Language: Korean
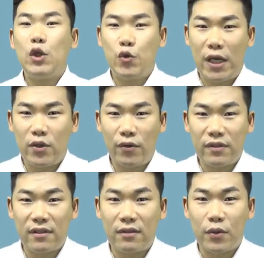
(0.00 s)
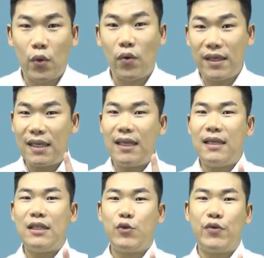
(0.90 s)
최종적으로
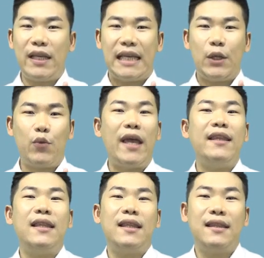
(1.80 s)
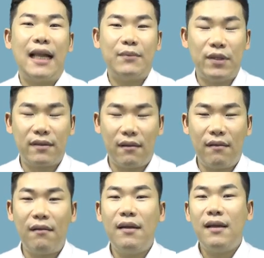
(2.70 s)
1주택이 된
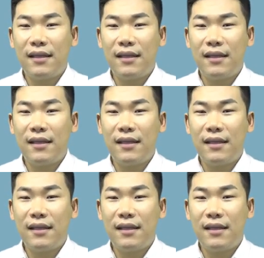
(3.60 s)
날부터